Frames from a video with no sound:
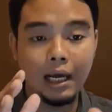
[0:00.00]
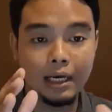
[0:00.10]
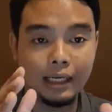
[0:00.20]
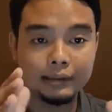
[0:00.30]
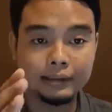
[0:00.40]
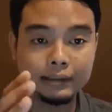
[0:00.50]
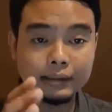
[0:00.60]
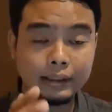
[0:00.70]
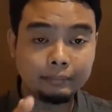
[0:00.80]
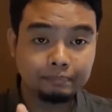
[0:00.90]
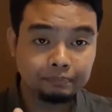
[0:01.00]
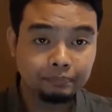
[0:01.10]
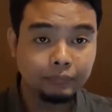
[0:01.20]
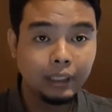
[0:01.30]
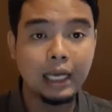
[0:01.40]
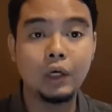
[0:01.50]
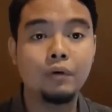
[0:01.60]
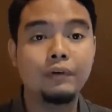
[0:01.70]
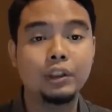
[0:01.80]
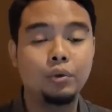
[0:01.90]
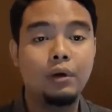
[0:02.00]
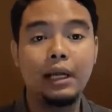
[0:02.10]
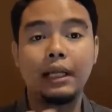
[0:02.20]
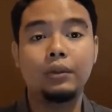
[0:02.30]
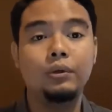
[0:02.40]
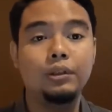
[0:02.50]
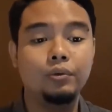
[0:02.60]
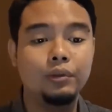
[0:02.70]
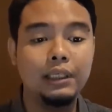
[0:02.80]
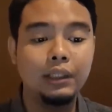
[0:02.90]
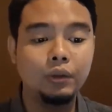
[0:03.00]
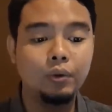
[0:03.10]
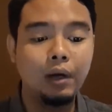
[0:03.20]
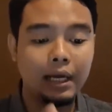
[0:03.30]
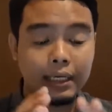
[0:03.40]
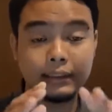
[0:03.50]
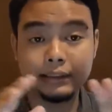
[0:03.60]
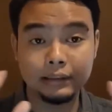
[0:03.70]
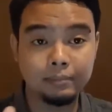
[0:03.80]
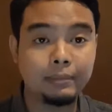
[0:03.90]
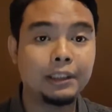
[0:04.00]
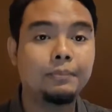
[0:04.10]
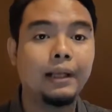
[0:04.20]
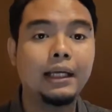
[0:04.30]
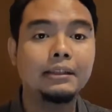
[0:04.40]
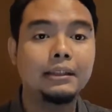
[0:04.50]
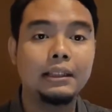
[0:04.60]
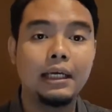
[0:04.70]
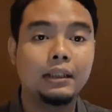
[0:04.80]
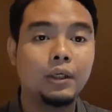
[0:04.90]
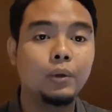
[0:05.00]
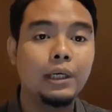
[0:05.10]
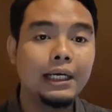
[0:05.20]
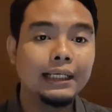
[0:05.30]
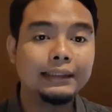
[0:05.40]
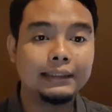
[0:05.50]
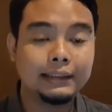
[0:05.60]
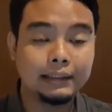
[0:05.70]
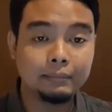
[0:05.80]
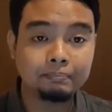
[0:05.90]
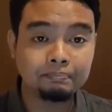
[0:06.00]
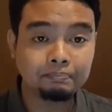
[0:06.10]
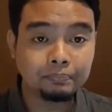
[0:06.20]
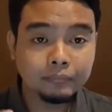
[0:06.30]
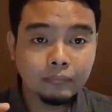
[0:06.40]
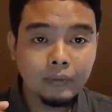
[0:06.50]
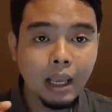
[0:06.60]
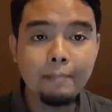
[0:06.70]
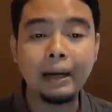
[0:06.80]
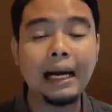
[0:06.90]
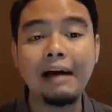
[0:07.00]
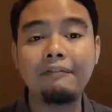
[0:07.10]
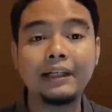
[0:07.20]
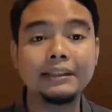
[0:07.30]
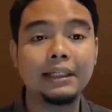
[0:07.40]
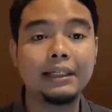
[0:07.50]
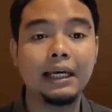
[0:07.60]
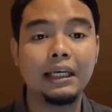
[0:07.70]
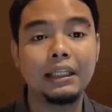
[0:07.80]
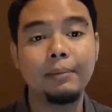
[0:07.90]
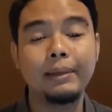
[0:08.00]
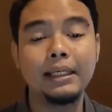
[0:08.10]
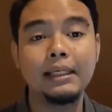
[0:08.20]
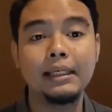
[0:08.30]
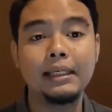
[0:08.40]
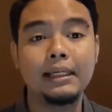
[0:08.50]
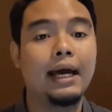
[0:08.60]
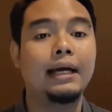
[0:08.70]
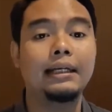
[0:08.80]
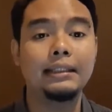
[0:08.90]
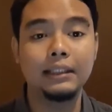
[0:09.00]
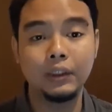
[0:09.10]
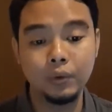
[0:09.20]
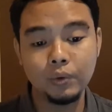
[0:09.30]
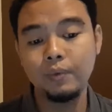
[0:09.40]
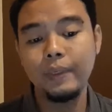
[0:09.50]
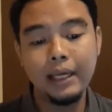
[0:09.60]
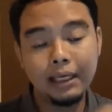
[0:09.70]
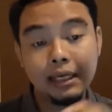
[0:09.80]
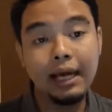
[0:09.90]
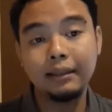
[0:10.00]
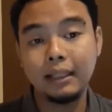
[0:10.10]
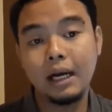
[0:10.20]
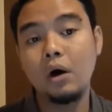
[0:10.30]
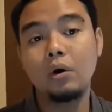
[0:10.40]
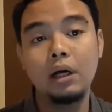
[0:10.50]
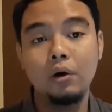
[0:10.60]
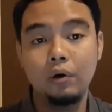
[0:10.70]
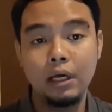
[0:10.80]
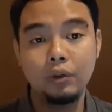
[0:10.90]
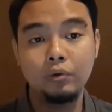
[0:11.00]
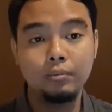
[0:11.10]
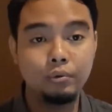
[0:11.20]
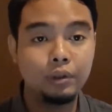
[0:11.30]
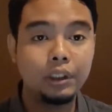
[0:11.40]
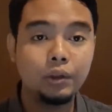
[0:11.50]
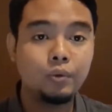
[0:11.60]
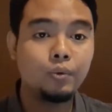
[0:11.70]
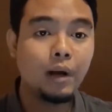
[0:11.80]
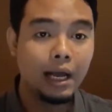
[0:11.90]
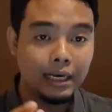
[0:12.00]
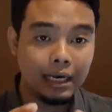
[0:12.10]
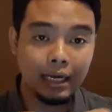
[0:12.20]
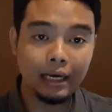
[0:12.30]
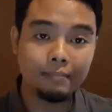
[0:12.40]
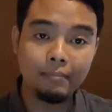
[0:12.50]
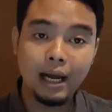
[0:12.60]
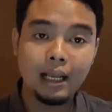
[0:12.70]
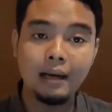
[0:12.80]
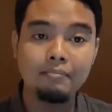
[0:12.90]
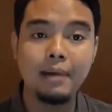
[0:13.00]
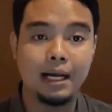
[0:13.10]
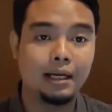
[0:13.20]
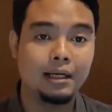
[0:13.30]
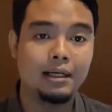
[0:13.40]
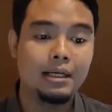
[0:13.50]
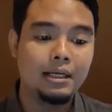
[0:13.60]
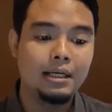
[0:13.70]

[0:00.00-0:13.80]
ada sistem kardiovaskular atau dari jantung, ada sistem respirasi atau sistem pernafasan yang kita miliki. Nah, di situ di antara organ-organ tubuh itu ada lemak-lemak